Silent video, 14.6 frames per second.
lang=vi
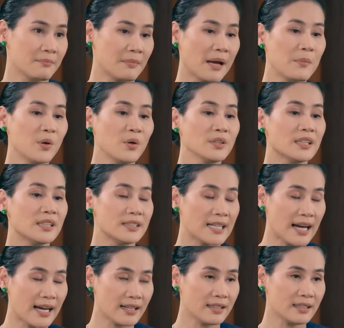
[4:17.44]
má muốn từ
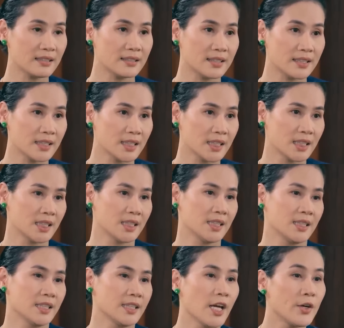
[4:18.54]
nay á
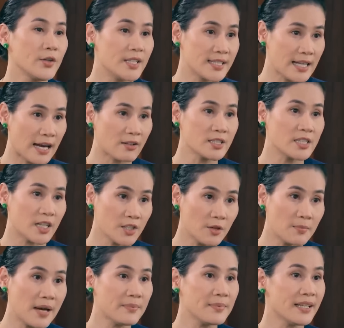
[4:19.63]
kêu dì sáu trở
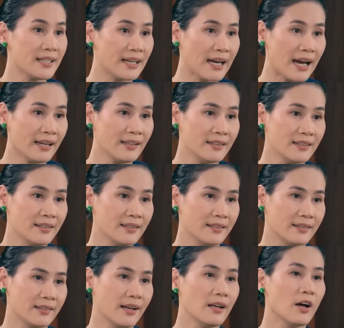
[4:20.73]
vô bếp với con gái
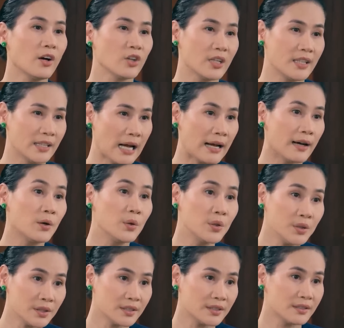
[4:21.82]
để lo chuyện ăn
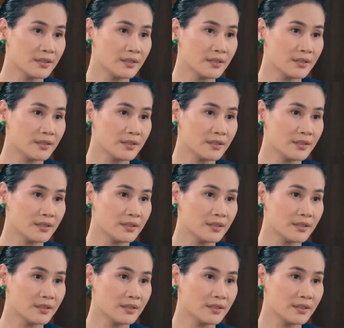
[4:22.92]
uống